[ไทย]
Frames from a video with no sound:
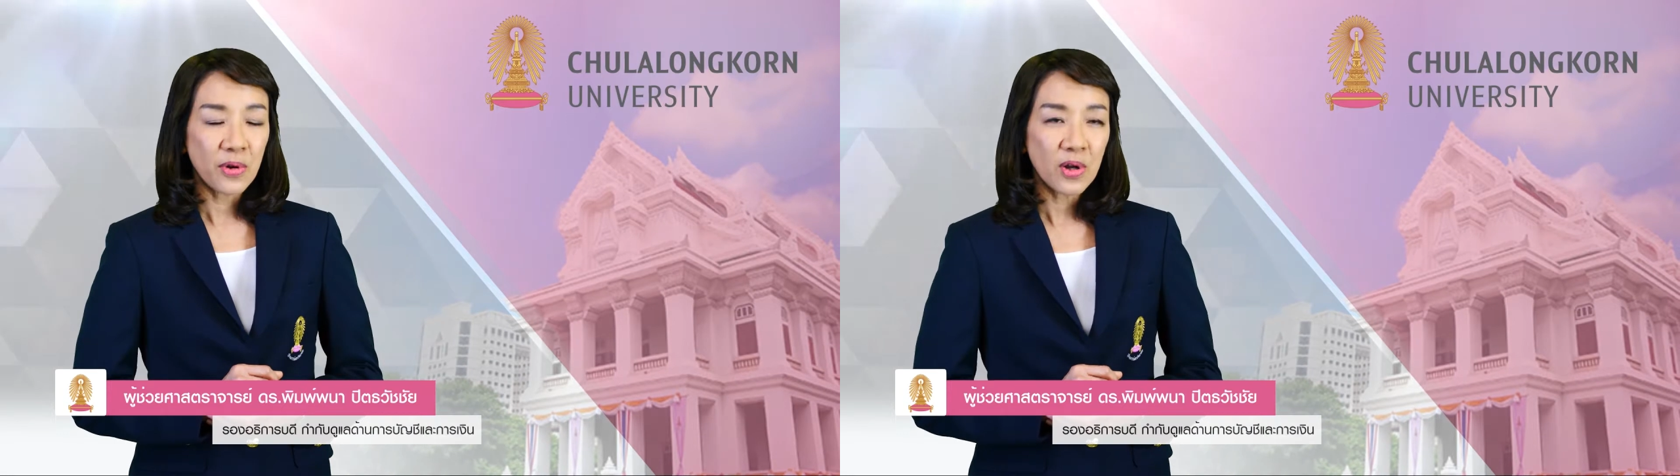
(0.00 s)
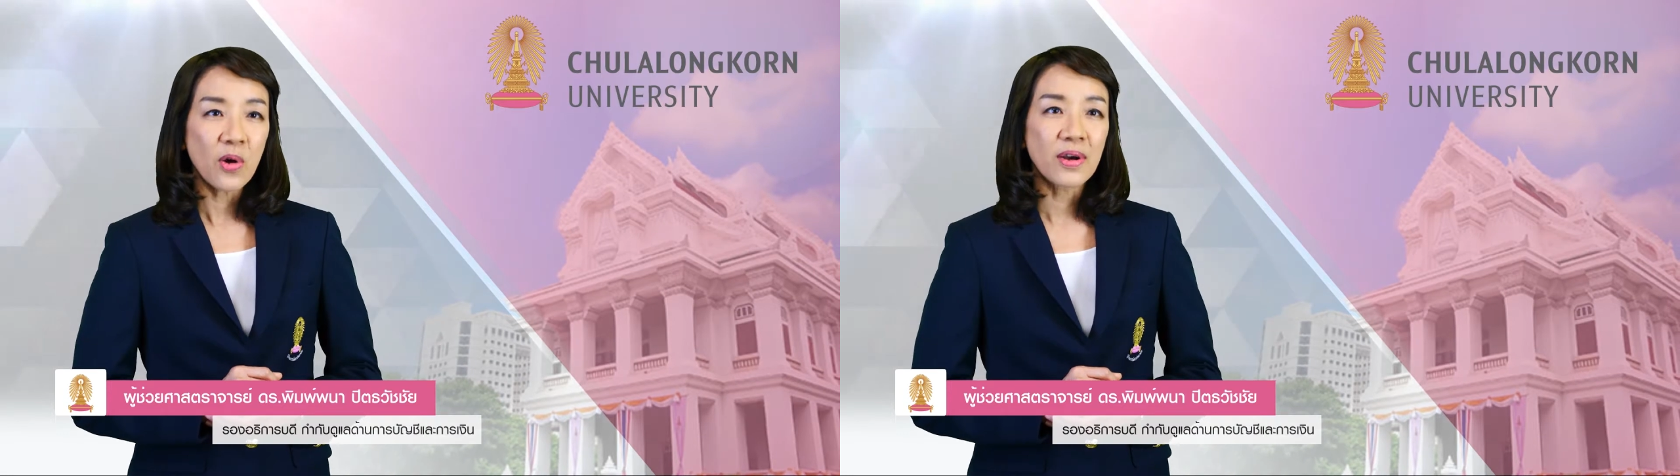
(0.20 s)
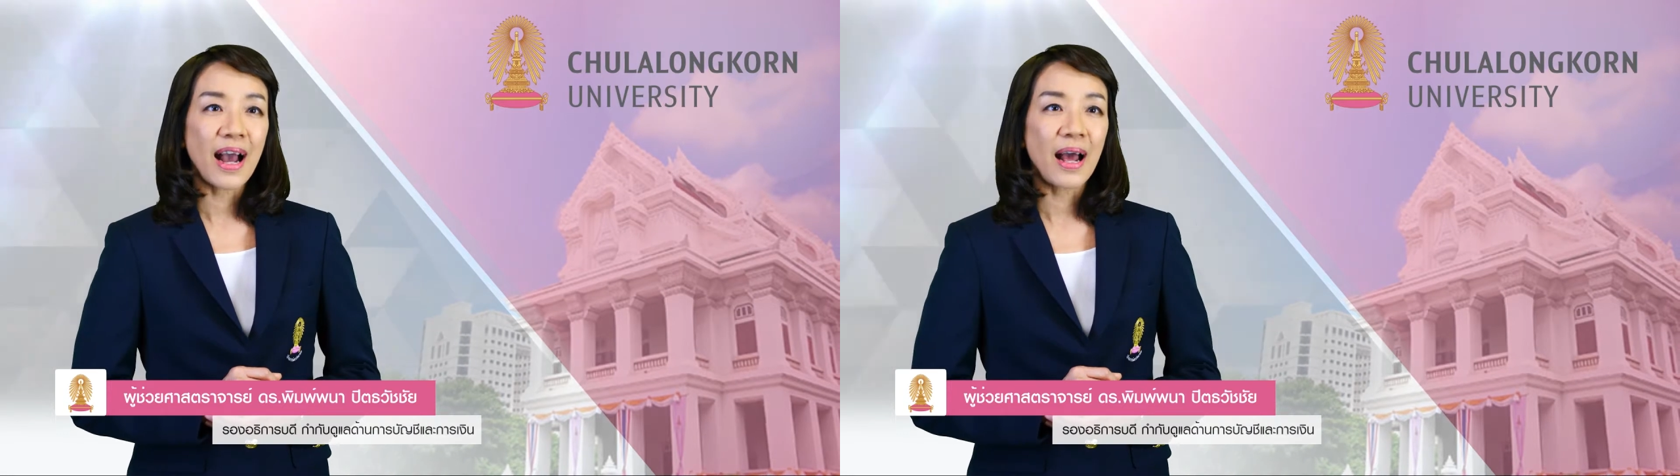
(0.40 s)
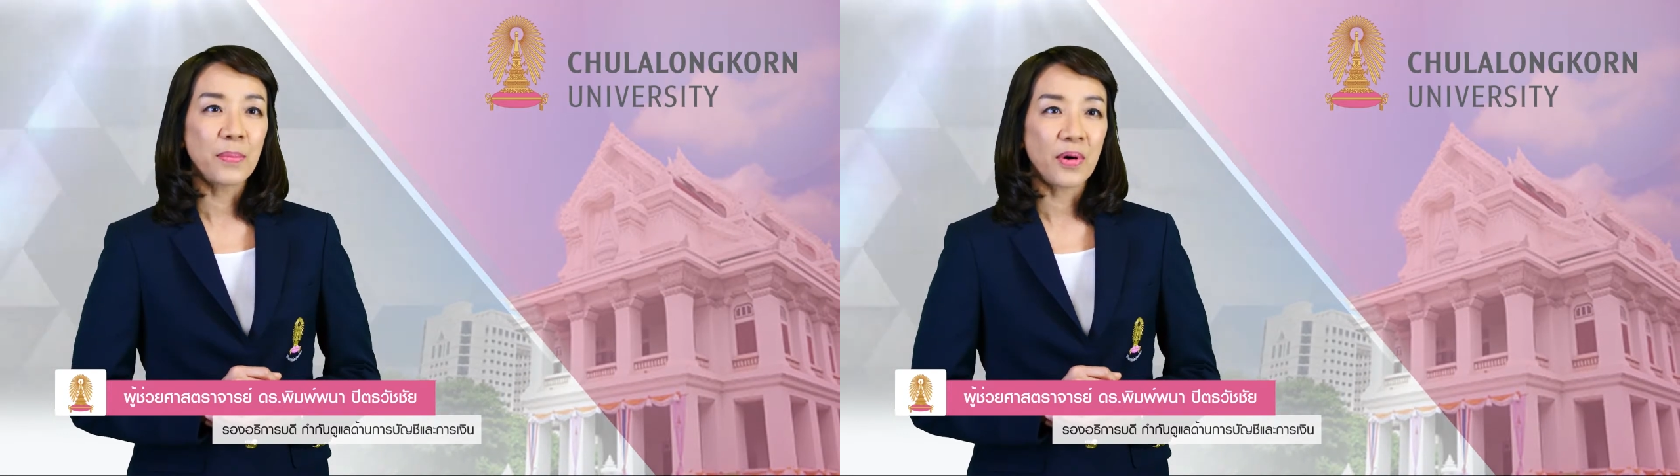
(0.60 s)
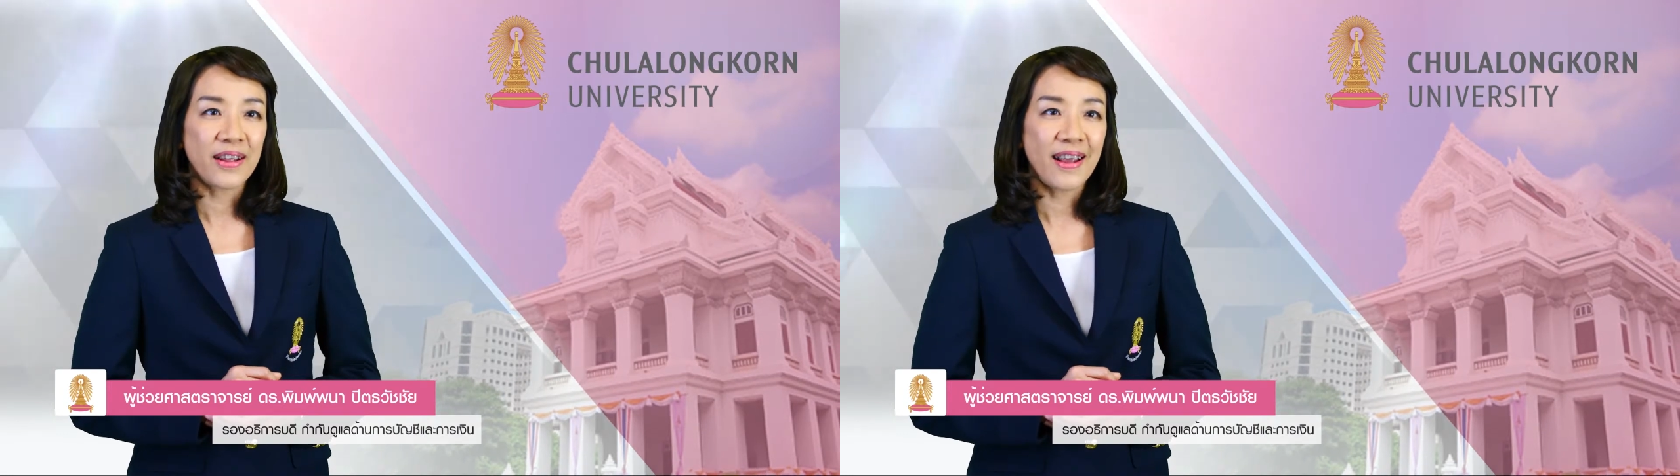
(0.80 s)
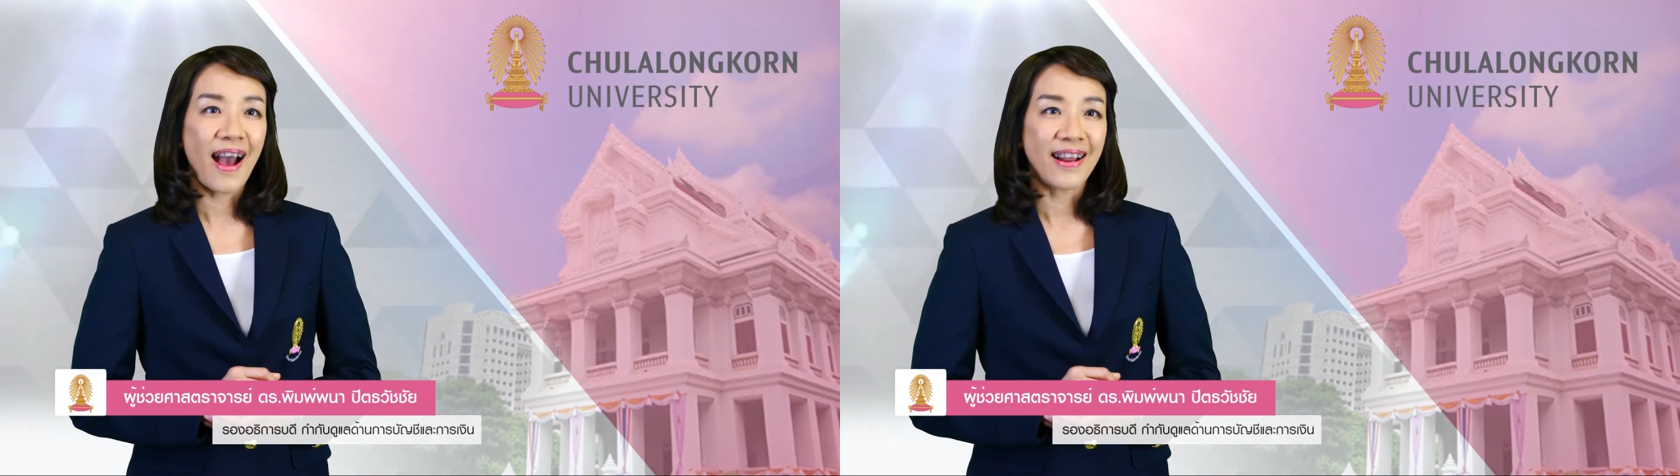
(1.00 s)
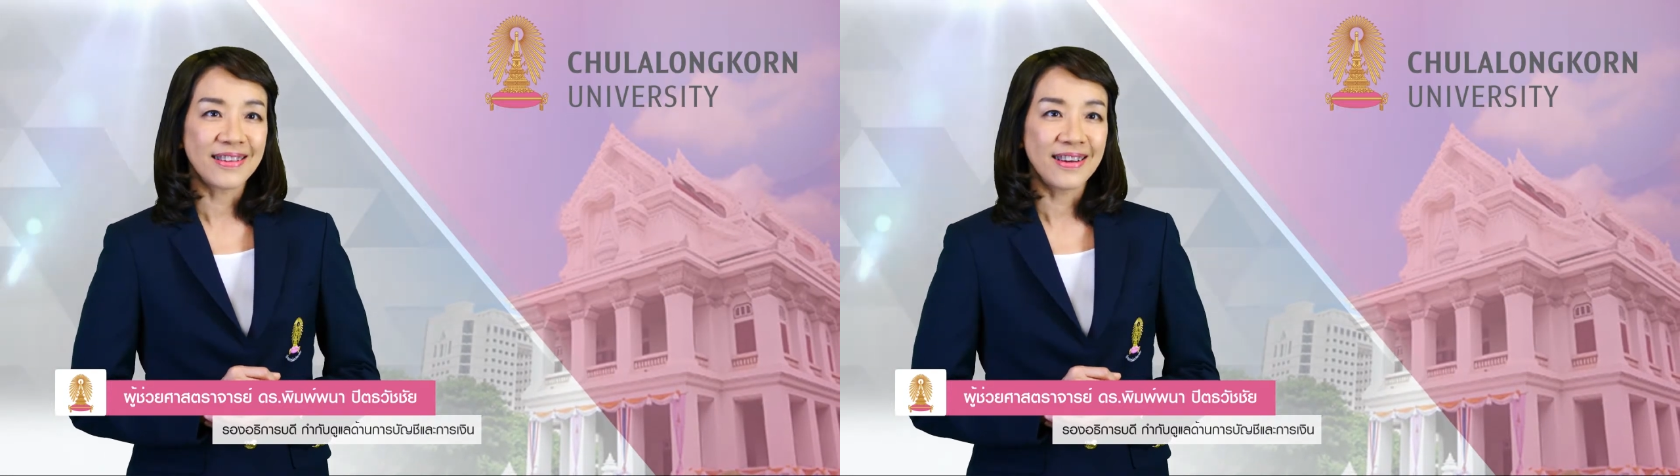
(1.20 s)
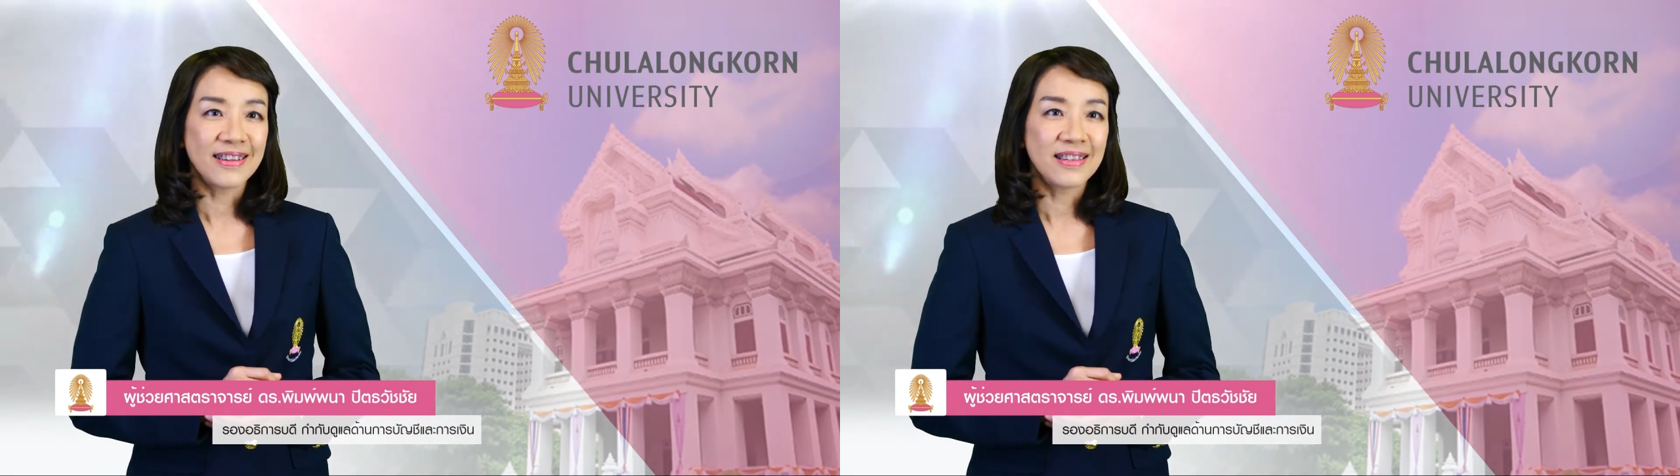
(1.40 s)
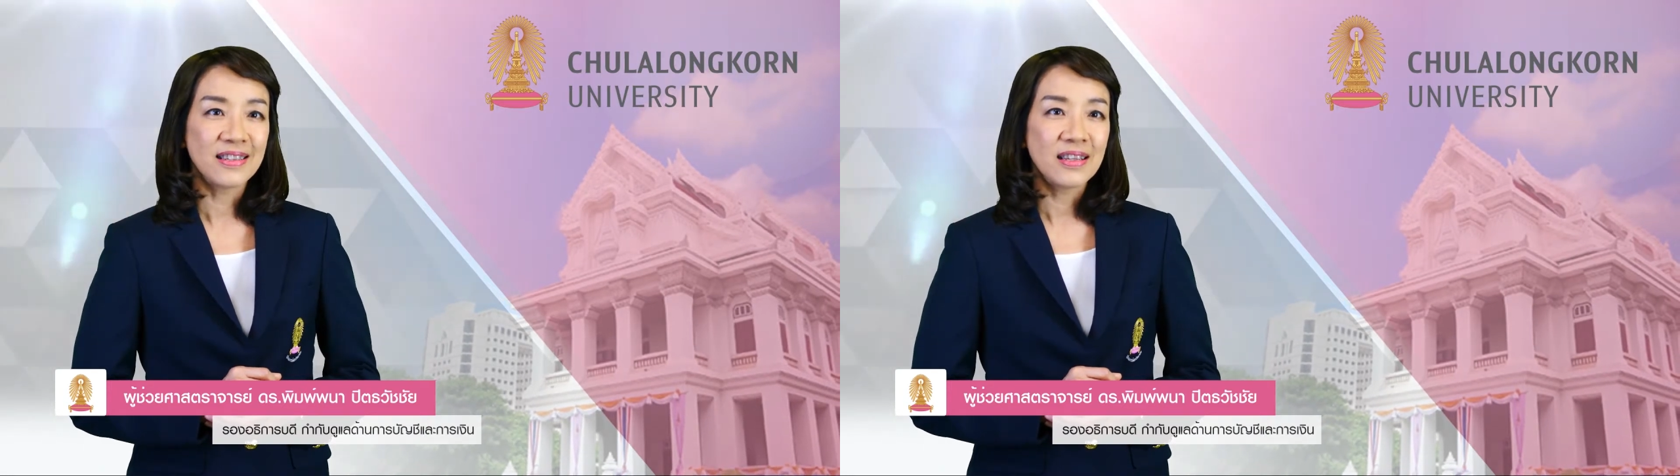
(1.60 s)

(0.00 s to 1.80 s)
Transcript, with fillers: เรื่องของการบริหารเงิน